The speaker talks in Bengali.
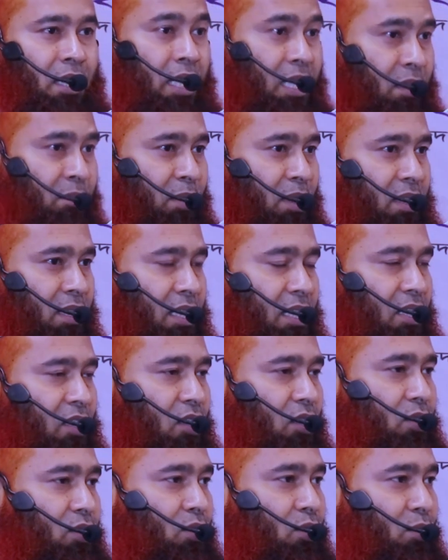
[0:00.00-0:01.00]
হে
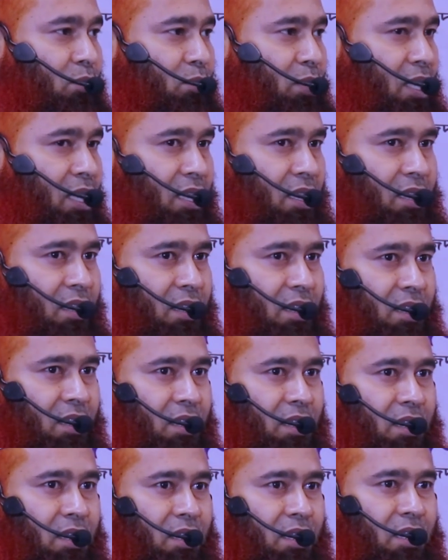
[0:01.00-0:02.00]
ইমানদারগণ তোমরা
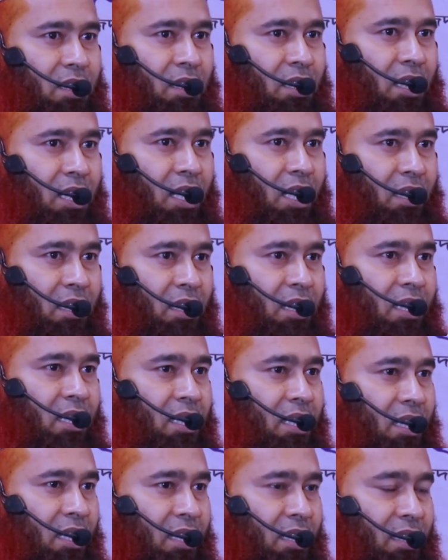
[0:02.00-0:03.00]

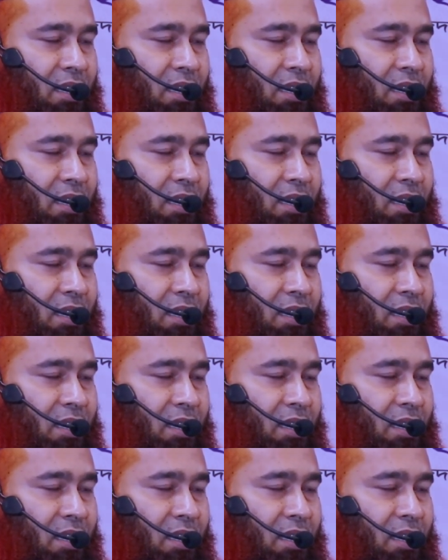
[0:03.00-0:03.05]
আল্লাহকে